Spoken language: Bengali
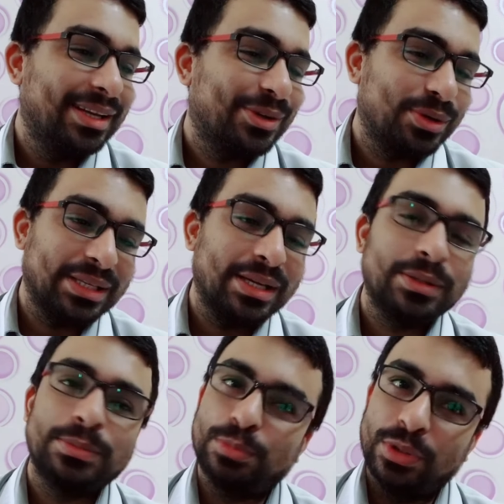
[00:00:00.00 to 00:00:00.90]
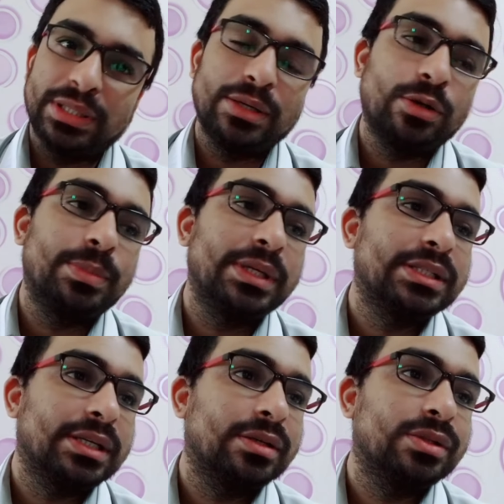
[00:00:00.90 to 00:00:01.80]
কথায় বলতেই হবে
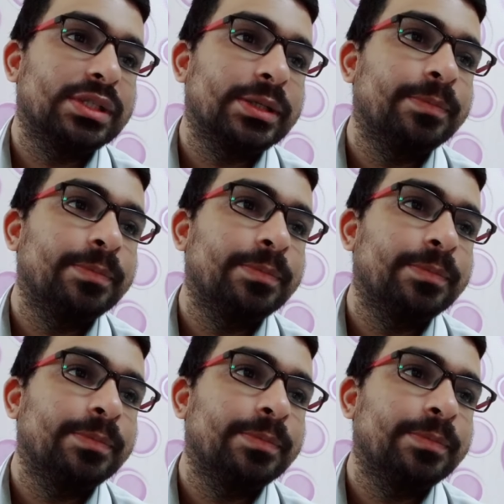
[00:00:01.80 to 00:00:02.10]
সেটা হচ্ছে